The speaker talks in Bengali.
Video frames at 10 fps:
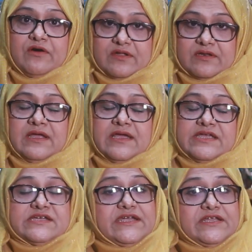হন
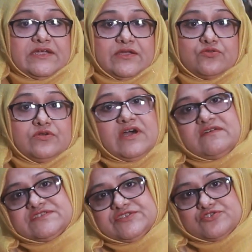সেক্ষেত্রে কিন্তু
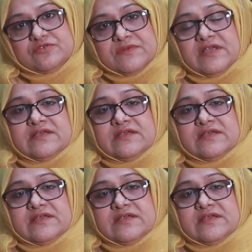ডাউন সিনড্রোম